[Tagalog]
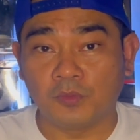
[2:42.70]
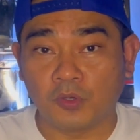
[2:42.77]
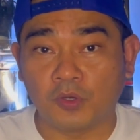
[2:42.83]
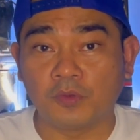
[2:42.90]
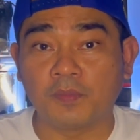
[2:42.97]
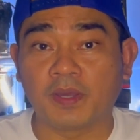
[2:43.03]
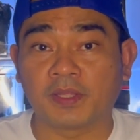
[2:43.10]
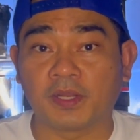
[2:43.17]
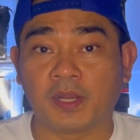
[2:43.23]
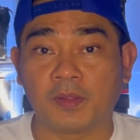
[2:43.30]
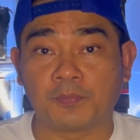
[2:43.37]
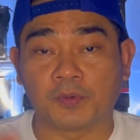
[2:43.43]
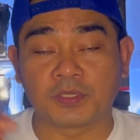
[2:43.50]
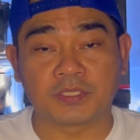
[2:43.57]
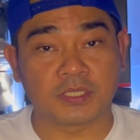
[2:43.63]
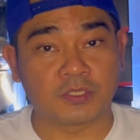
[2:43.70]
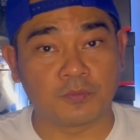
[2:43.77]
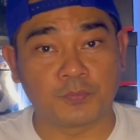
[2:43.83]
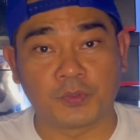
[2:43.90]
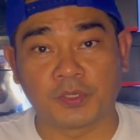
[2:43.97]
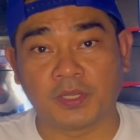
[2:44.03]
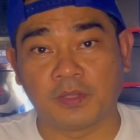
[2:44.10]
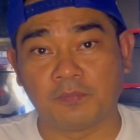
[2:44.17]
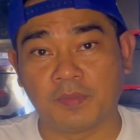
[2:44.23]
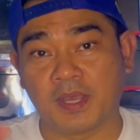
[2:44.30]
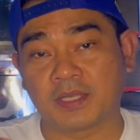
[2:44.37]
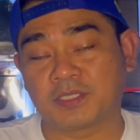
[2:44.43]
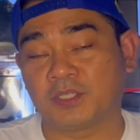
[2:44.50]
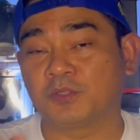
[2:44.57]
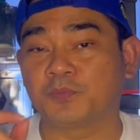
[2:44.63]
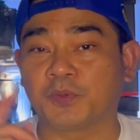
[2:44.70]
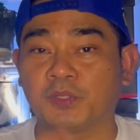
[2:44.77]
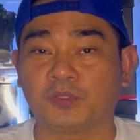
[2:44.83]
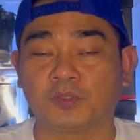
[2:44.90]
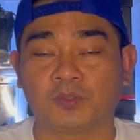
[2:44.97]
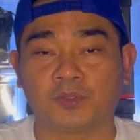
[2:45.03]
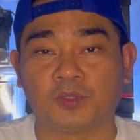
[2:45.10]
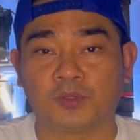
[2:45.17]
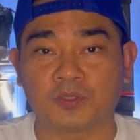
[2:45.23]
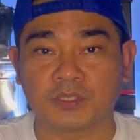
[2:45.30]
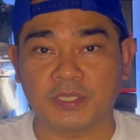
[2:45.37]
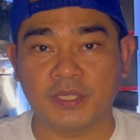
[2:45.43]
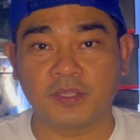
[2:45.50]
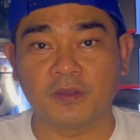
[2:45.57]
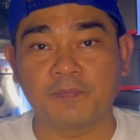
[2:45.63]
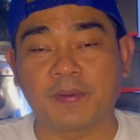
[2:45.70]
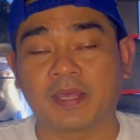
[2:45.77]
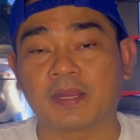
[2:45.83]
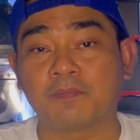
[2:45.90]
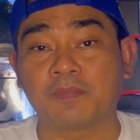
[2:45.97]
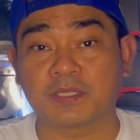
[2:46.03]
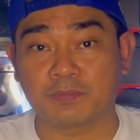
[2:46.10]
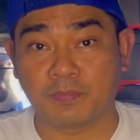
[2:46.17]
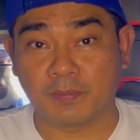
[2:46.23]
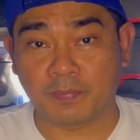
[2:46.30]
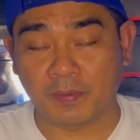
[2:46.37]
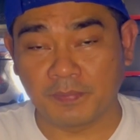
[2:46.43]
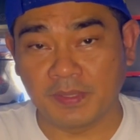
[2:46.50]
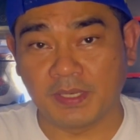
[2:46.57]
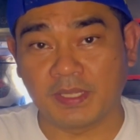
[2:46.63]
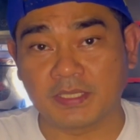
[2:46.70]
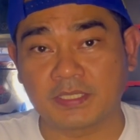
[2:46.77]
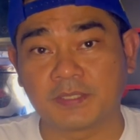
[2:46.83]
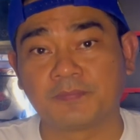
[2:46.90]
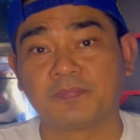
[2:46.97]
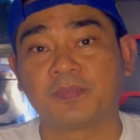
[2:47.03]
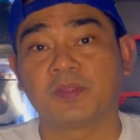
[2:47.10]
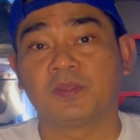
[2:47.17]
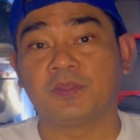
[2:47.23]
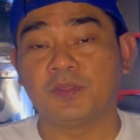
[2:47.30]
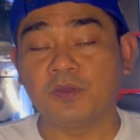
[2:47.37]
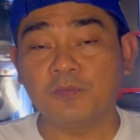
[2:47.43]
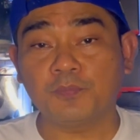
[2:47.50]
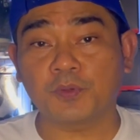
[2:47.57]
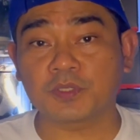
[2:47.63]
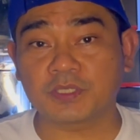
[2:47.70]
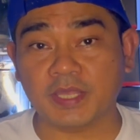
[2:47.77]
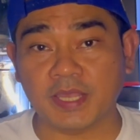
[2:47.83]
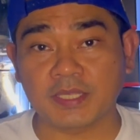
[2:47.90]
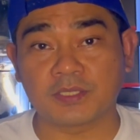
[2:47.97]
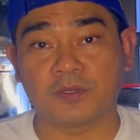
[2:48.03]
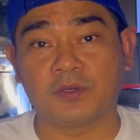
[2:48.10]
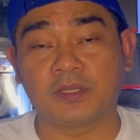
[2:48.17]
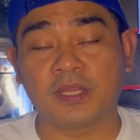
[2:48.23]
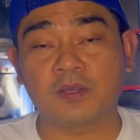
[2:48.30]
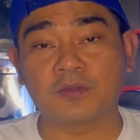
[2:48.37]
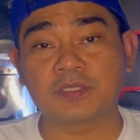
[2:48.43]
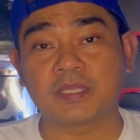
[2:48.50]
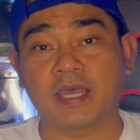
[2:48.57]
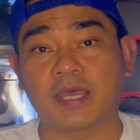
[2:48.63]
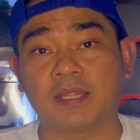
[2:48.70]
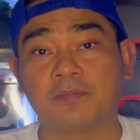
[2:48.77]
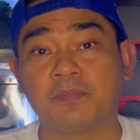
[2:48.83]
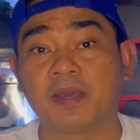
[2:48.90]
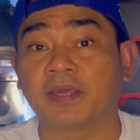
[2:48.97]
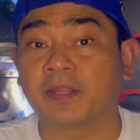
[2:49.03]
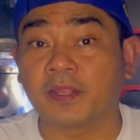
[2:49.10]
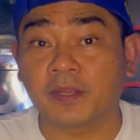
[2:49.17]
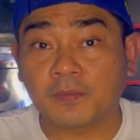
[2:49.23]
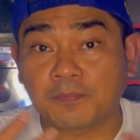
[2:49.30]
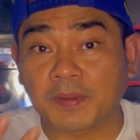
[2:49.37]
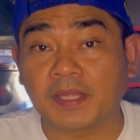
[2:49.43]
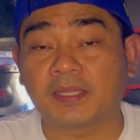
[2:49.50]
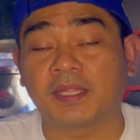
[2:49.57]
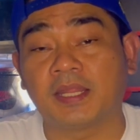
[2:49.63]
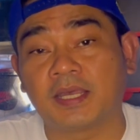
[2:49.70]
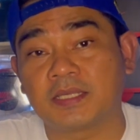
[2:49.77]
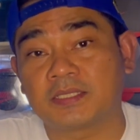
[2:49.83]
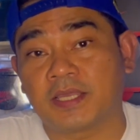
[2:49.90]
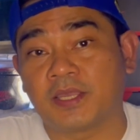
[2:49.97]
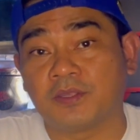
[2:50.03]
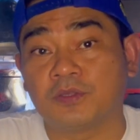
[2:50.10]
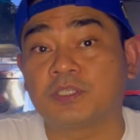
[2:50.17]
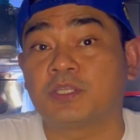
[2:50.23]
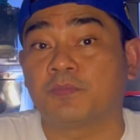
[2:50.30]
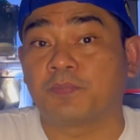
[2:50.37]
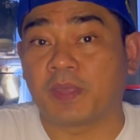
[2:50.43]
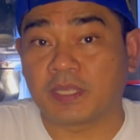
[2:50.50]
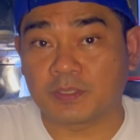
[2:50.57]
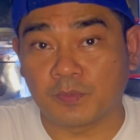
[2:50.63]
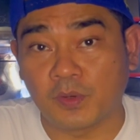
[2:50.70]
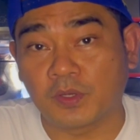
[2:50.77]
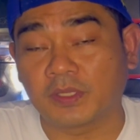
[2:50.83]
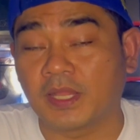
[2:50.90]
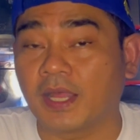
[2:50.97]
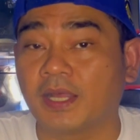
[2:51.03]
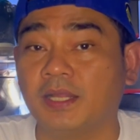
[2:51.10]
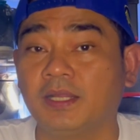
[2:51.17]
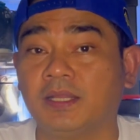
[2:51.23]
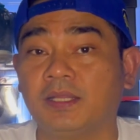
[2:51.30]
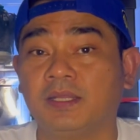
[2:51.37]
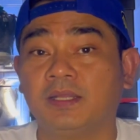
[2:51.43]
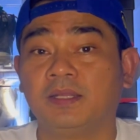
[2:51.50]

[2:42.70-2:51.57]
doon magre-report sa support inbox. Ito po ituturo ko sa inyo para mas mapabilis yung proseso na kung saan magre-reply talaga sa inyo sa Facebook ng